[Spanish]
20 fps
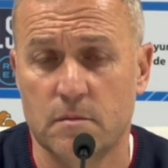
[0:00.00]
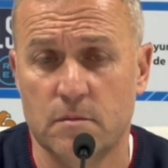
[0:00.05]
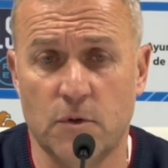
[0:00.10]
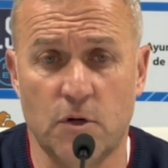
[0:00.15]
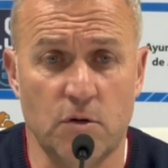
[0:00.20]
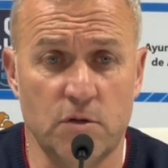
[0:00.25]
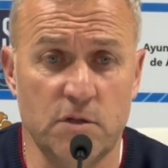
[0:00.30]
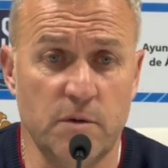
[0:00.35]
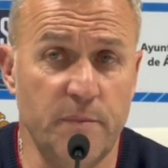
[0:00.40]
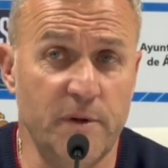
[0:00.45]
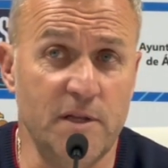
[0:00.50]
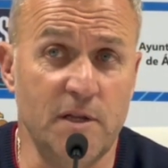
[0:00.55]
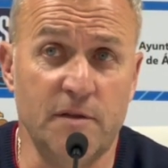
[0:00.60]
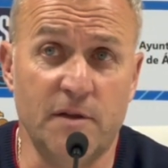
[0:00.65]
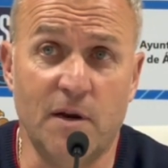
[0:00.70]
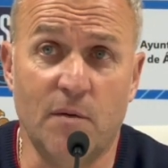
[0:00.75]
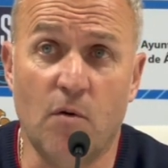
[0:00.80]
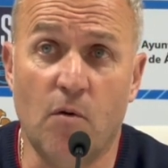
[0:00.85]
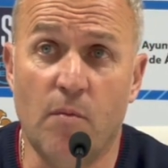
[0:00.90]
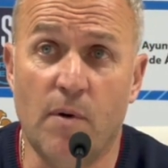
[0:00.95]
Bueno, siempre
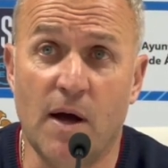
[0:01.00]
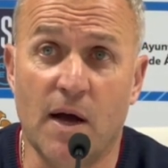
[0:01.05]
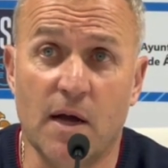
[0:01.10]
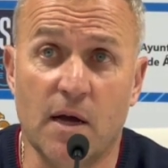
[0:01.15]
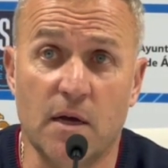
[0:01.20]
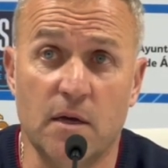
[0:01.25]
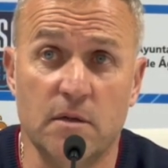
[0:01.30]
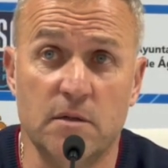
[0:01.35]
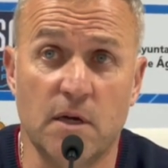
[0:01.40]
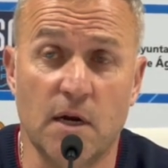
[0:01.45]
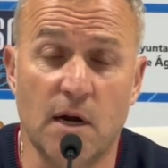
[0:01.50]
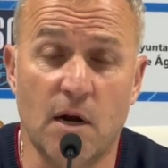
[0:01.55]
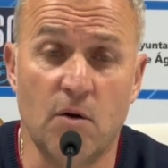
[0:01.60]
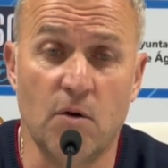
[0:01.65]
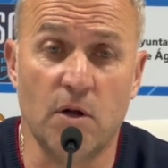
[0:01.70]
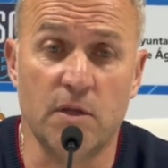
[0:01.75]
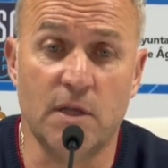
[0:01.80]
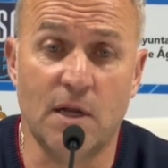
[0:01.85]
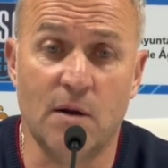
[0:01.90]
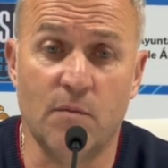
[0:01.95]
tendremos bajas. Está
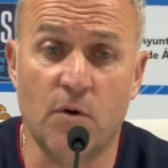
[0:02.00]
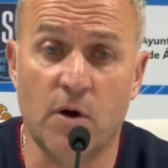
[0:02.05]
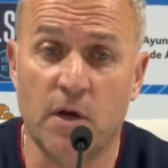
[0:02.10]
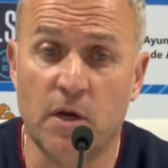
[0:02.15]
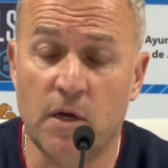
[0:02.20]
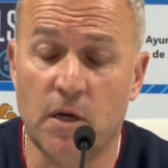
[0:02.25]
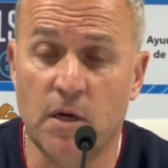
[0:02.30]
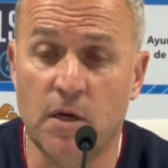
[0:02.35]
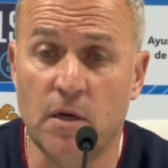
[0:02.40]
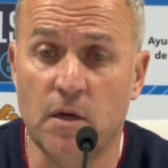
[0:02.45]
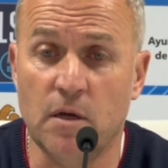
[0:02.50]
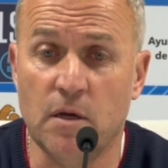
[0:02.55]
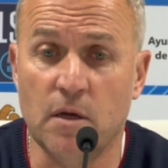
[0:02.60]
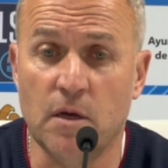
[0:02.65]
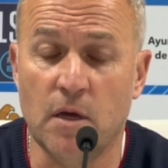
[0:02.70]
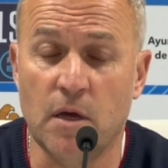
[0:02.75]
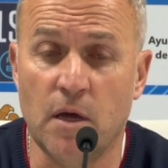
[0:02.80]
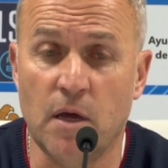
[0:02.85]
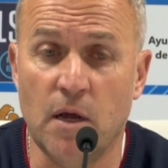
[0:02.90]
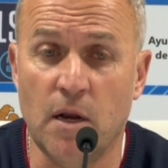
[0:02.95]
claro que tenemos ahí
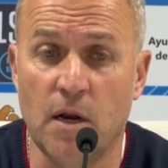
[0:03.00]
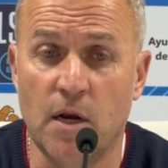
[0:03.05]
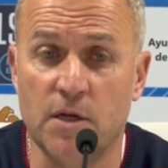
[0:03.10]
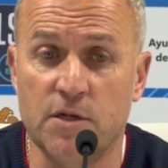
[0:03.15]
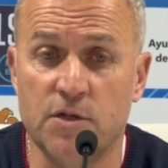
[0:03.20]
eh, la